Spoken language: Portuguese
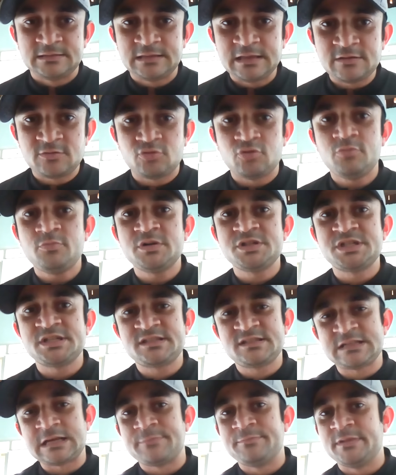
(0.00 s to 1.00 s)
Tem como a
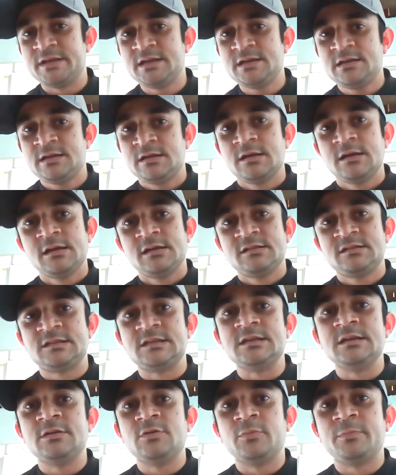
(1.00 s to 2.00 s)
gente saber
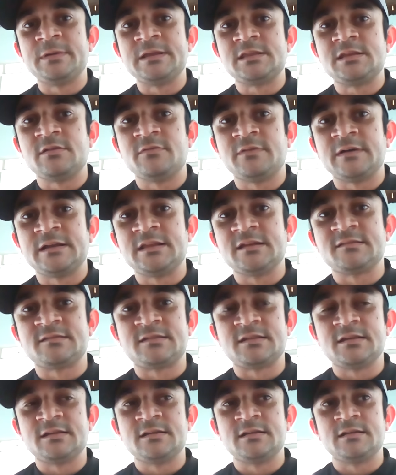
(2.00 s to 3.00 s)
se o pintinho vai
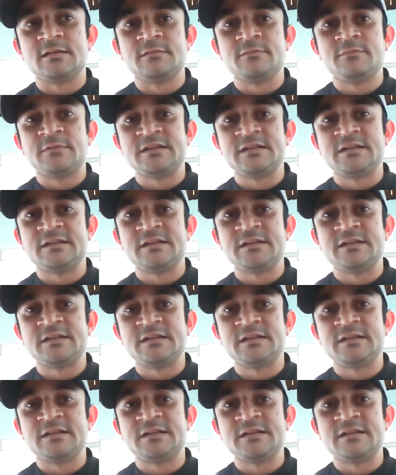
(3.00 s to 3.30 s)
nascer,